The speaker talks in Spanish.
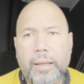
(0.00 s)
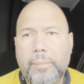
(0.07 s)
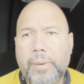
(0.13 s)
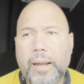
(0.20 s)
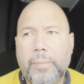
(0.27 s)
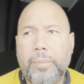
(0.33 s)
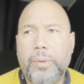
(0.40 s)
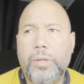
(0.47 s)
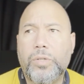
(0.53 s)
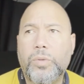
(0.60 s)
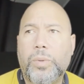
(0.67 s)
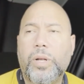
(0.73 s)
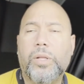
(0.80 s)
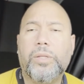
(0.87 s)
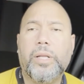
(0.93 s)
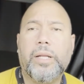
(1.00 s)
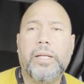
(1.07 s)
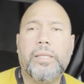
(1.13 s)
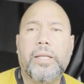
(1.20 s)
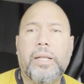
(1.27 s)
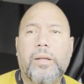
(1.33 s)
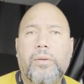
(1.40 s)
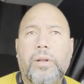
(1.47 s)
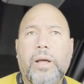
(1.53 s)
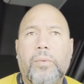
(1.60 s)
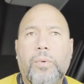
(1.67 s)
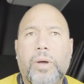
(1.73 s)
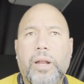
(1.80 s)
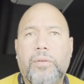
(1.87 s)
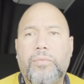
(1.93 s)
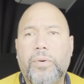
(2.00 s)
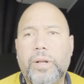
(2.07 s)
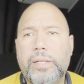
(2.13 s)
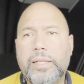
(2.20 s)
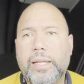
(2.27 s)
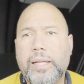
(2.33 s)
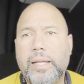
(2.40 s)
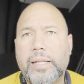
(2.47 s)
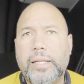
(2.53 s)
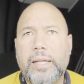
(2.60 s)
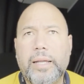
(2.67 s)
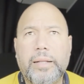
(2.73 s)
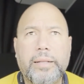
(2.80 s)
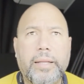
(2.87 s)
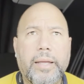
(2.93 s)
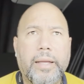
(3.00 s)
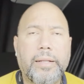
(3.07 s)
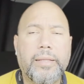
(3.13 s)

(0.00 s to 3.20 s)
para poder subirlo tiene que tener una buena fuerza de,